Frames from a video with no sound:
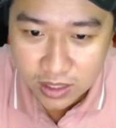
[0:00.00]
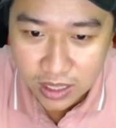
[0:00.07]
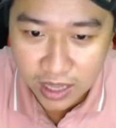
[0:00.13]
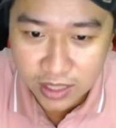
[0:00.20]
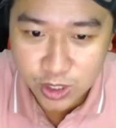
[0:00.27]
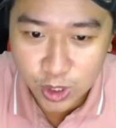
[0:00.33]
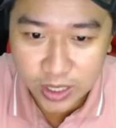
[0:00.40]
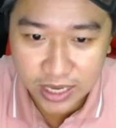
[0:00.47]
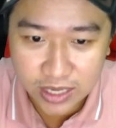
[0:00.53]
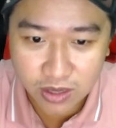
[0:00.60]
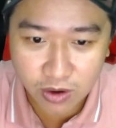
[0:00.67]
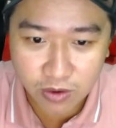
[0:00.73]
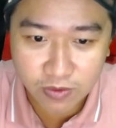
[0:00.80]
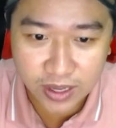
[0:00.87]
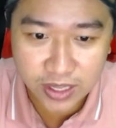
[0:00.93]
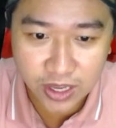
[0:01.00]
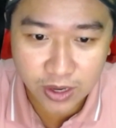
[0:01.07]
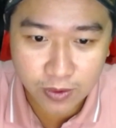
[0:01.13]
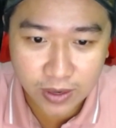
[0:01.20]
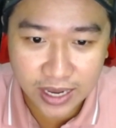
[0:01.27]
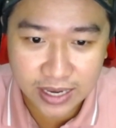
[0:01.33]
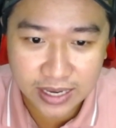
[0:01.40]
tên chuyện đời thường và nhiều
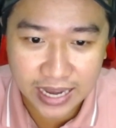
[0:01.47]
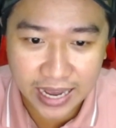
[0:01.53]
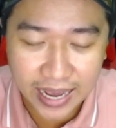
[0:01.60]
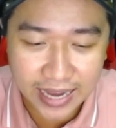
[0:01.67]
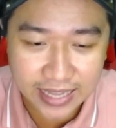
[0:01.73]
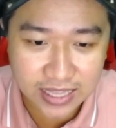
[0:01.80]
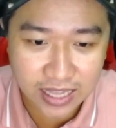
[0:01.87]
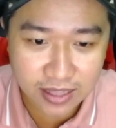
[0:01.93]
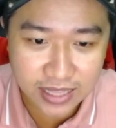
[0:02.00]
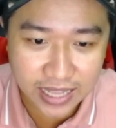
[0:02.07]
lần cả hai tên